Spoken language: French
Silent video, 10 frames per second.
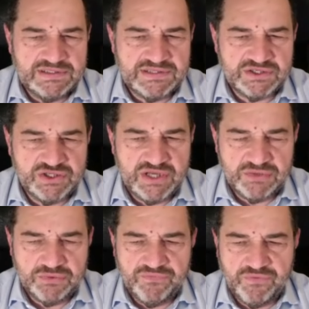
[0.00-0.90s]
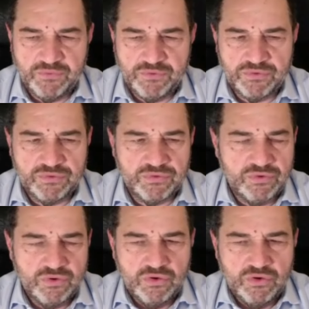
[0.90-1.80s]
il s'agit là d'une forme
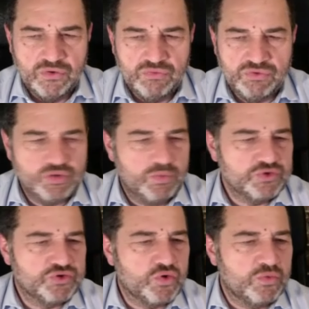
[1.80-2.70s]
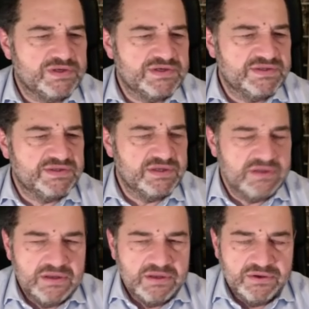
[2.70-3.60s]
de, oui, je pense, de
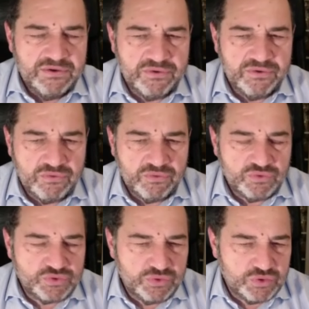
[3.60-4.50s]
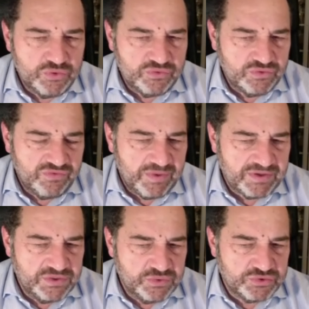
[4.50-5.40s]
complicité. Euh, je, fais
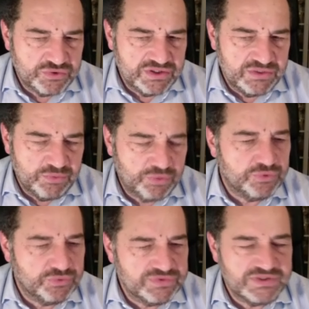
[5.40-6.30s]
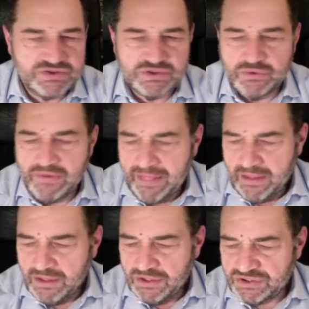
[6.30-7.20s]
partie de ceux qui, pourtant, Dieu sait que
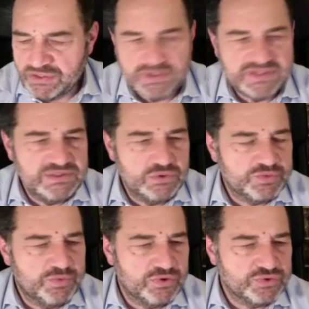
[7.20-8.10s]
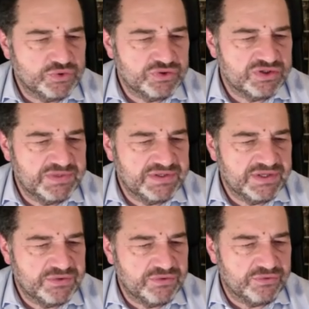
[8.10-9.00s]
j'apprécie le sport, j'en suis un
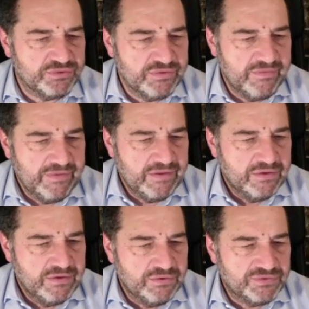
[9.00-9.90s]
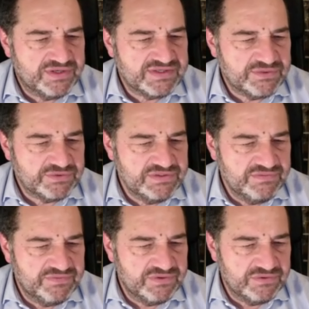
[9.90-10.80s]
spectateur très
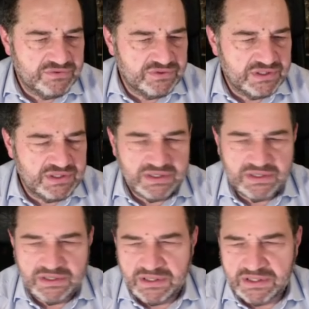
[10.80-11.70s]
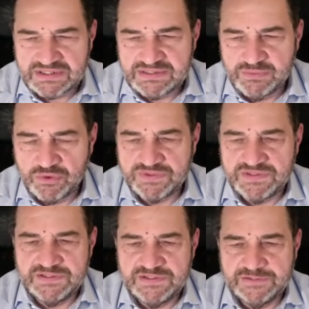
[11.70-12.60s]
attentif et, quasiment
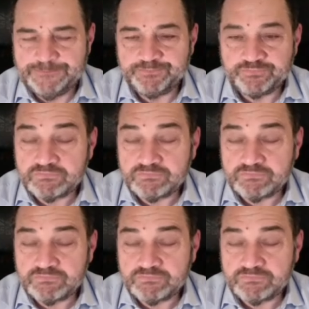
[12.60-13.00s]
quotidien.